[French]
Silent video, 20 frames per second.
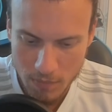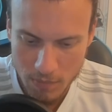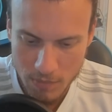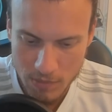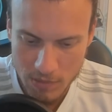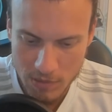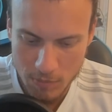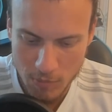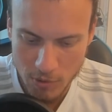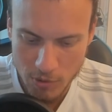
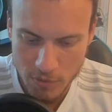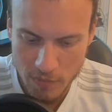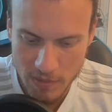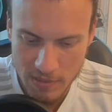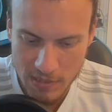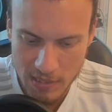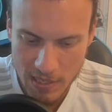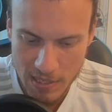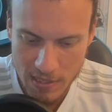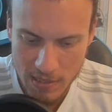Dis-moi que tu vas
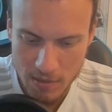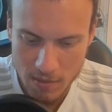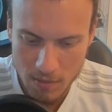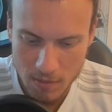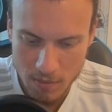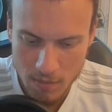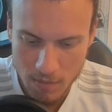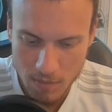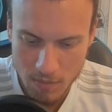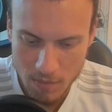strike.
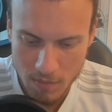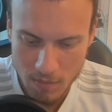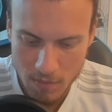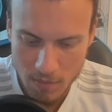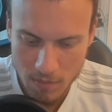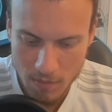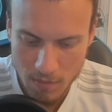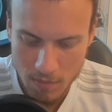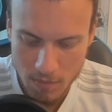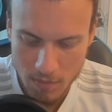
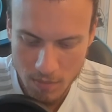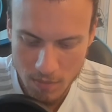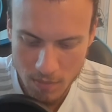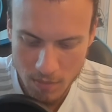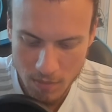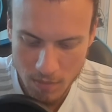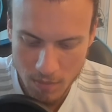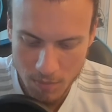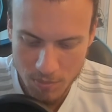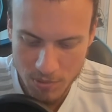
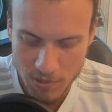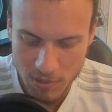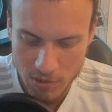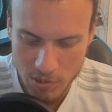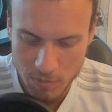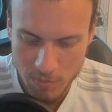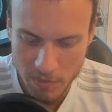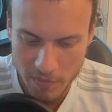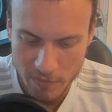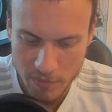Oh putain,
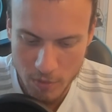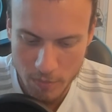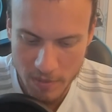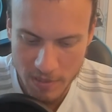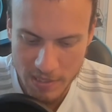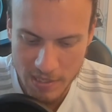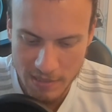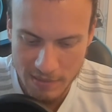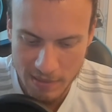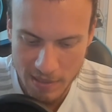j'ai pas envie de
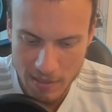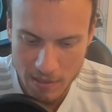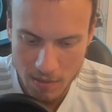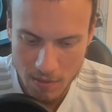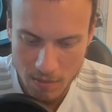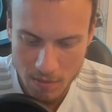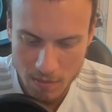mettre Gataille.